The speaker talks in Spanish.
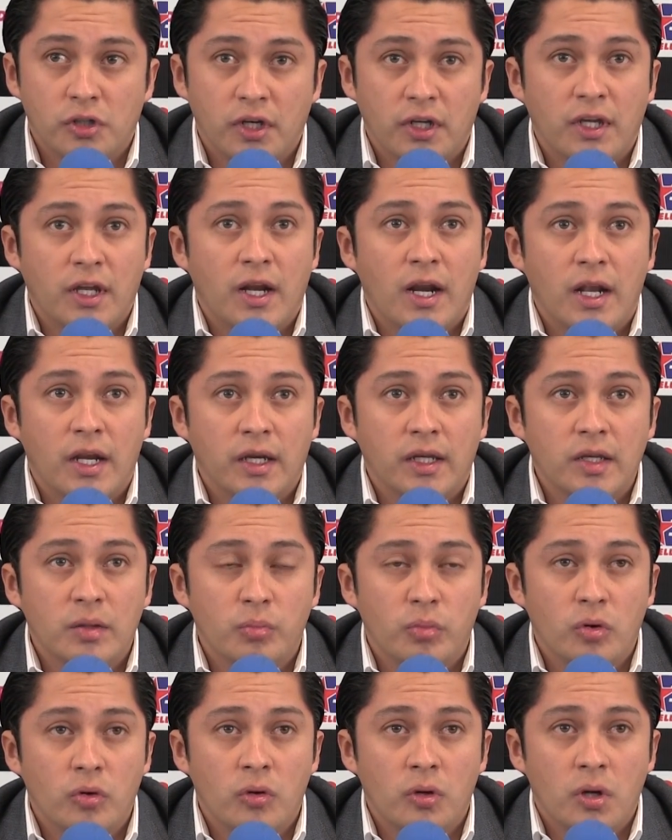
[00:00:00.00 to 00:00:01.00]
que quiere al
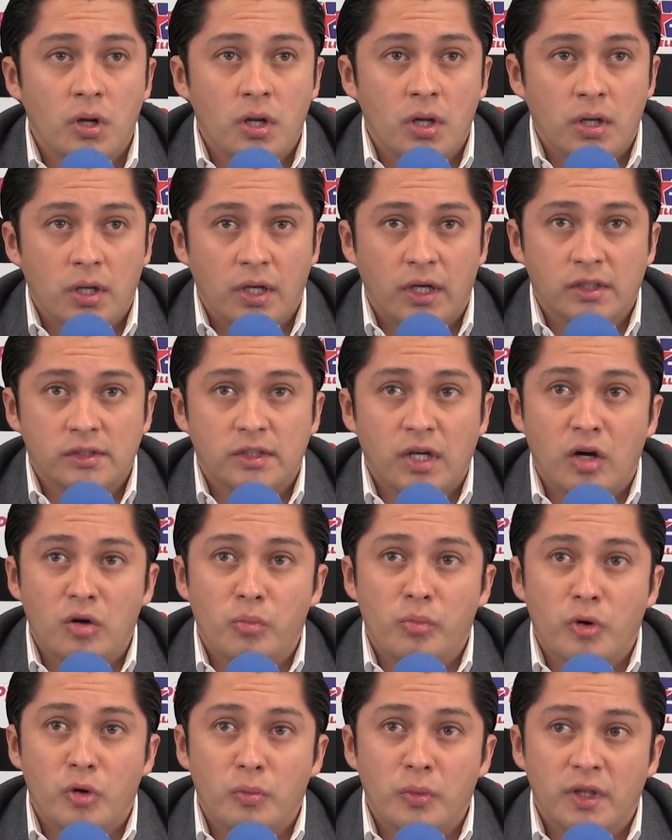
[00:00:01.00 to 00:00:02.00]
equipo y que está
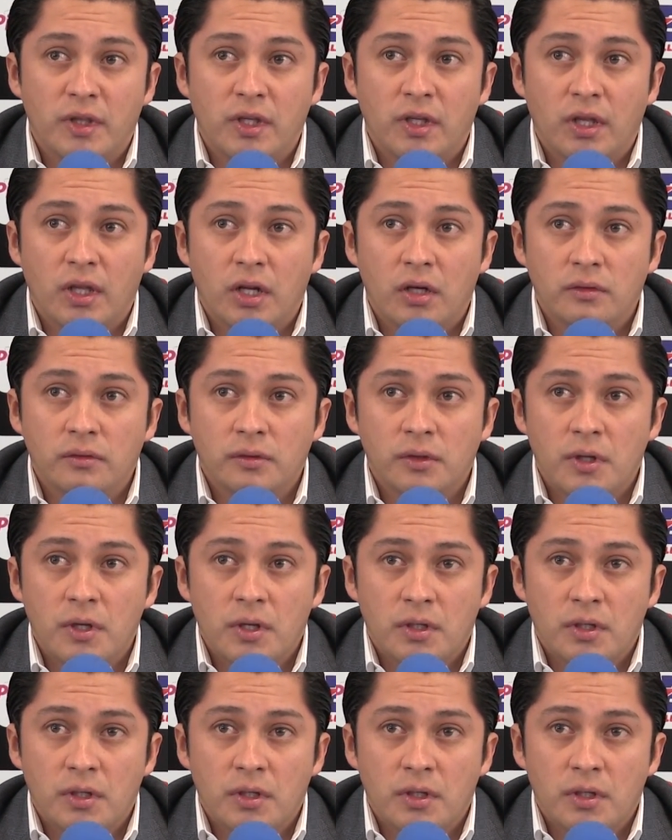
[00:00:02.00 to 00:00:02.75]
comprometida, ¿no?